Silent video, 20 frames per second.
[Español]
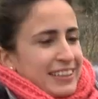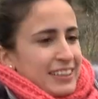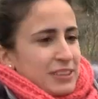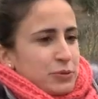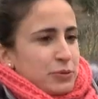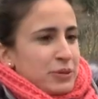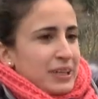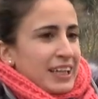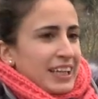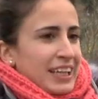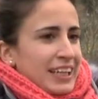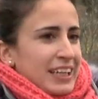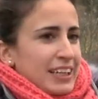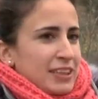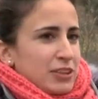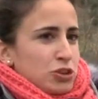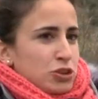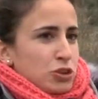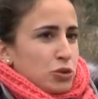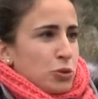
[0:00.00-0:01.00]
resulta que
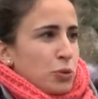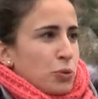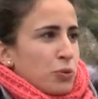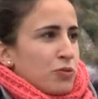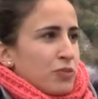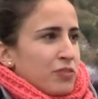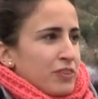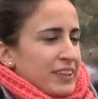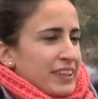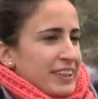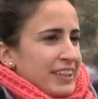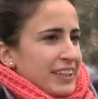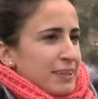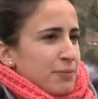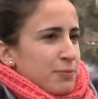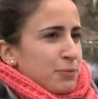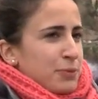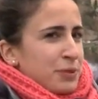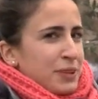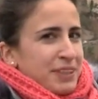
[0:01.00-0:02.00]
nos tocó un fin
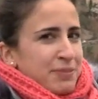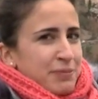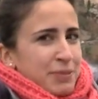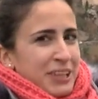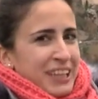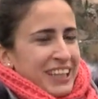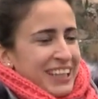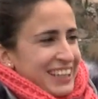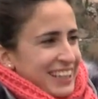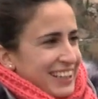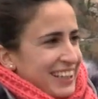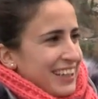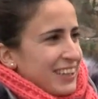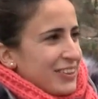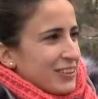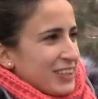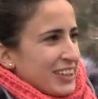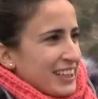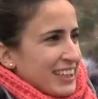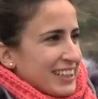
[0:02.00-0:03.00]
de muy, muy
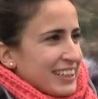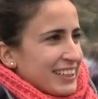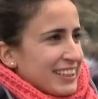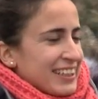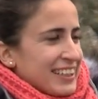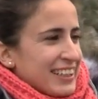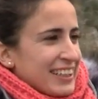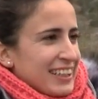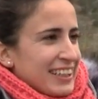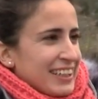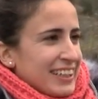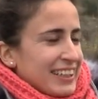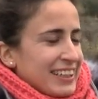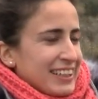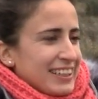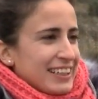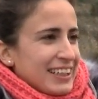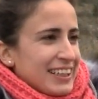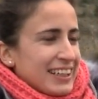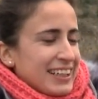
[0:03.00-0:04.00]
delicado en,
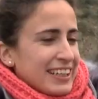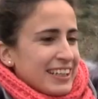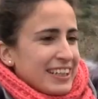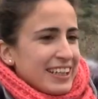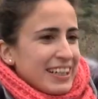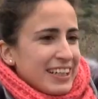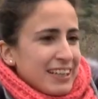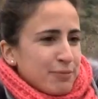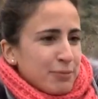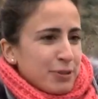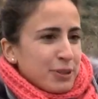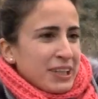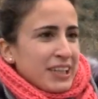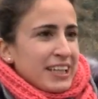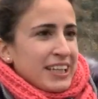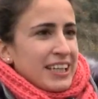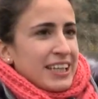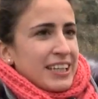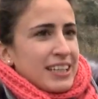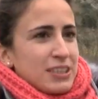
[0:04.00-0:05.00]
la carrera,
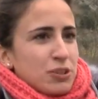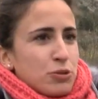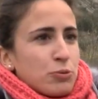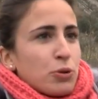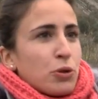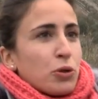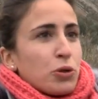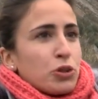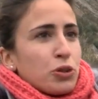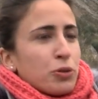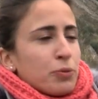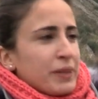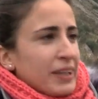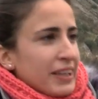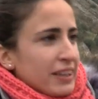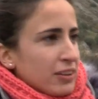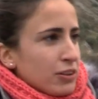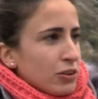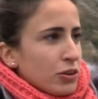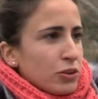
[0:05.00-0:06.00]
porque estuvo
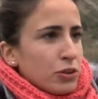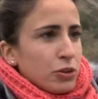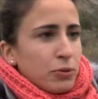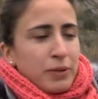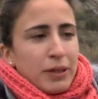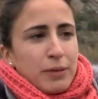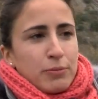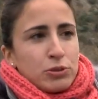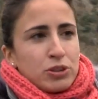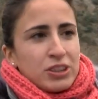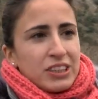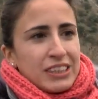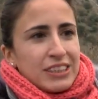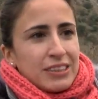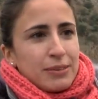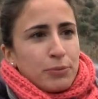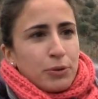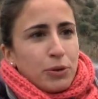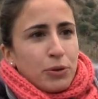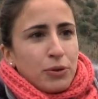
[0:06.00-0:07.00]
lloviendo, llovía
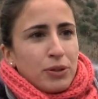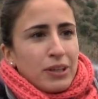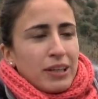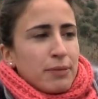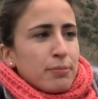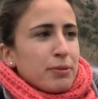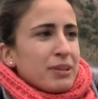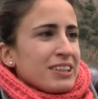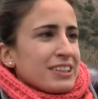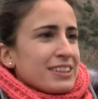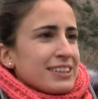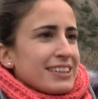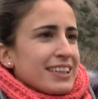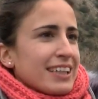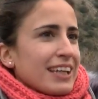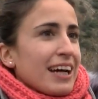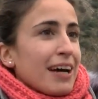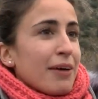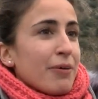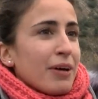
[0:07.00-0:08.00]
muchísimo, de repente se
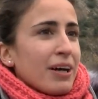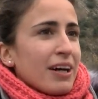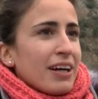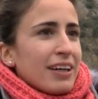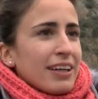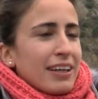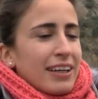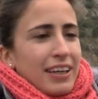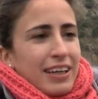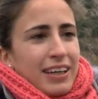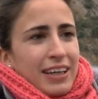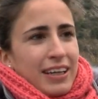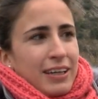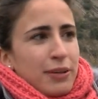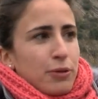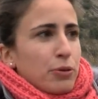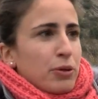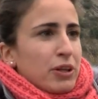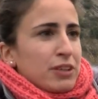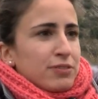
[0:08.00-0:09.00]
secaba, eh,
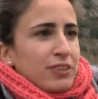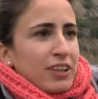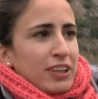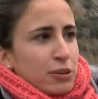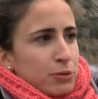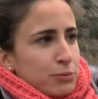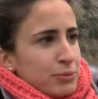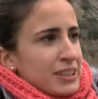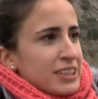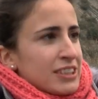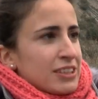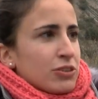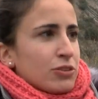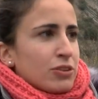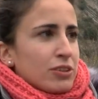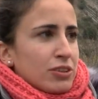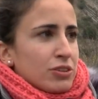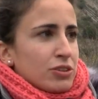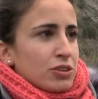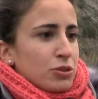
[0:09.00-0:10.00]
luego asfalto
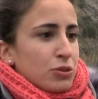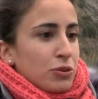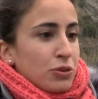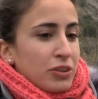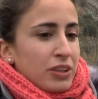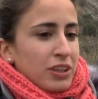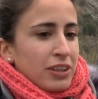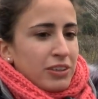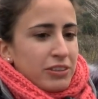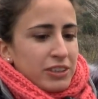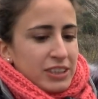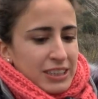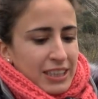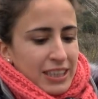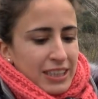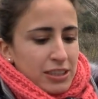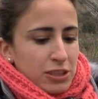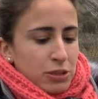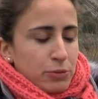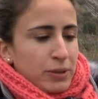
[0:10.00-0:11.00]
mixto, entonces son condiciones
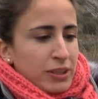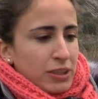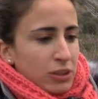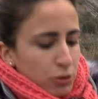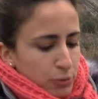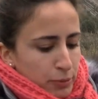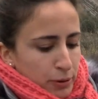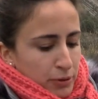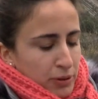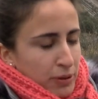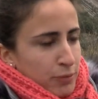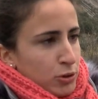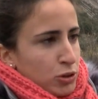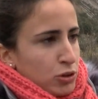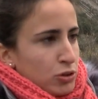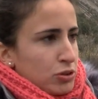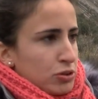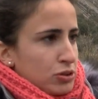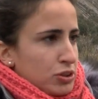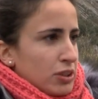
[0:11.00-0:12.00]
que sobre todo para una
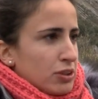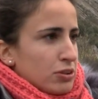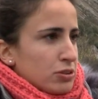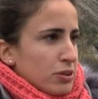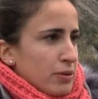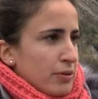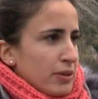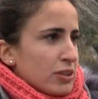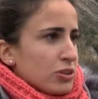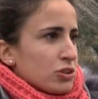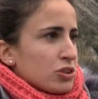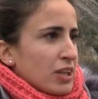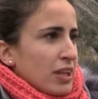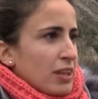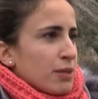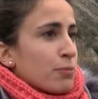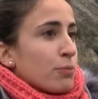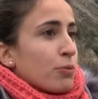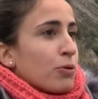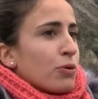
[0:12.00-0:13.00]
moto de 200 caballos se
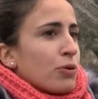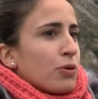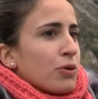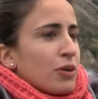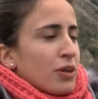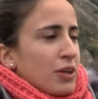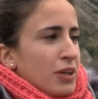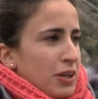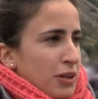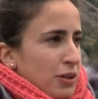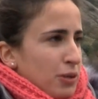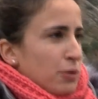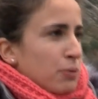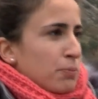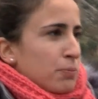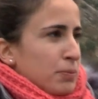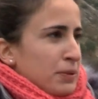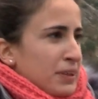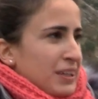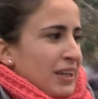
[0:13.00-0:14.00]
hace un poco
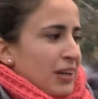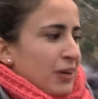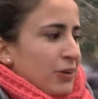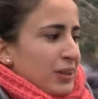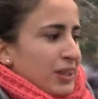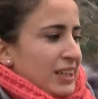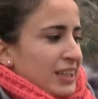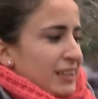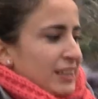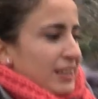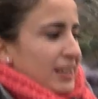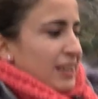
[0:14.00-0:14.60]
complicado el